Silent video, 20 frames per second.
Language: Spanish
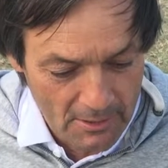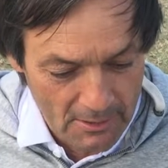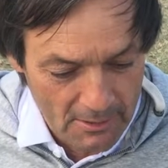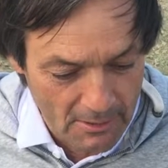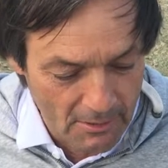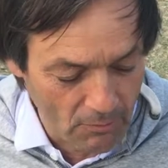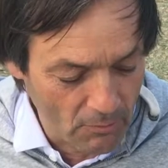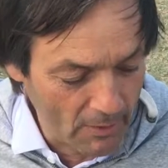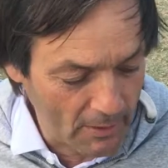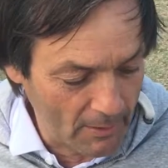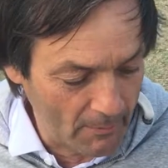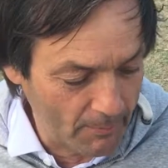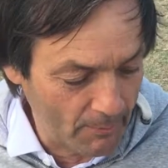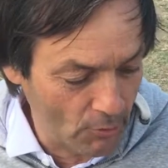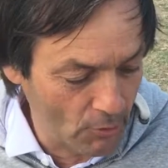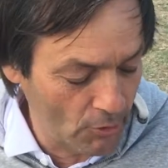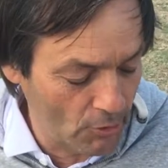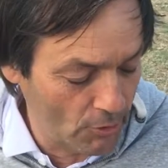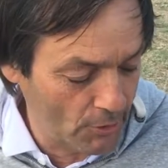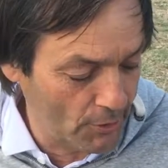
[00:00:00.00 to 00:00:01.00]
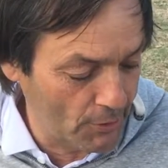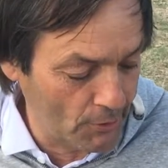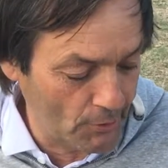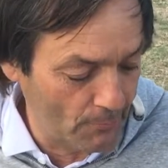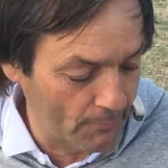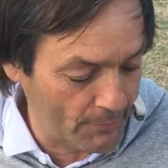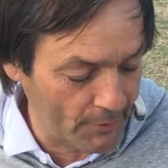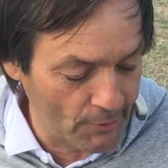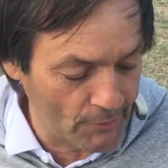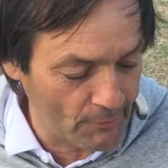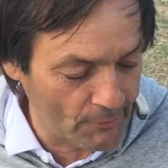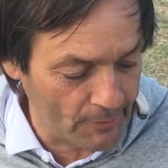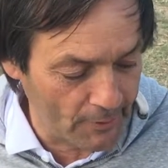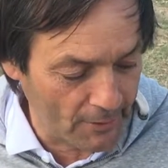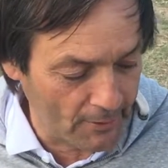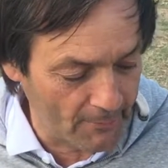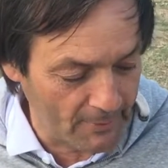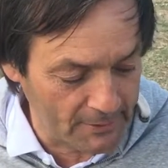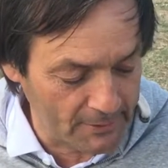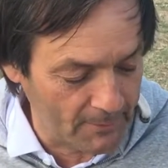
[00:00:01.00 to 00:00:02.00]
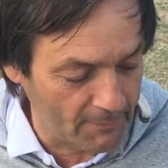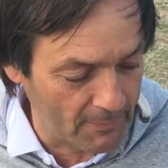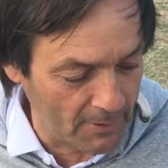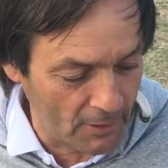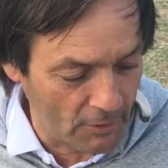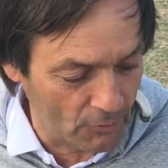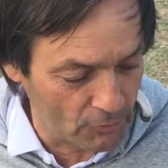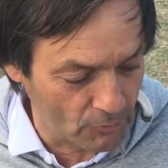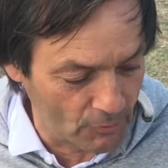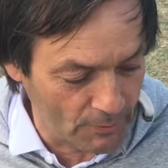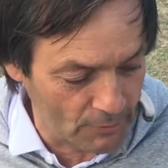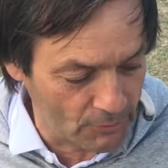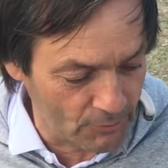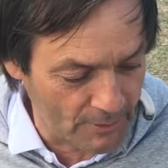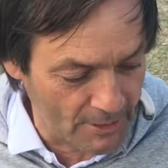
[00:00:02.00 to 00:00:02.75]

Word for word: y, jugar al polo y compré en un remate en Venado Tuerto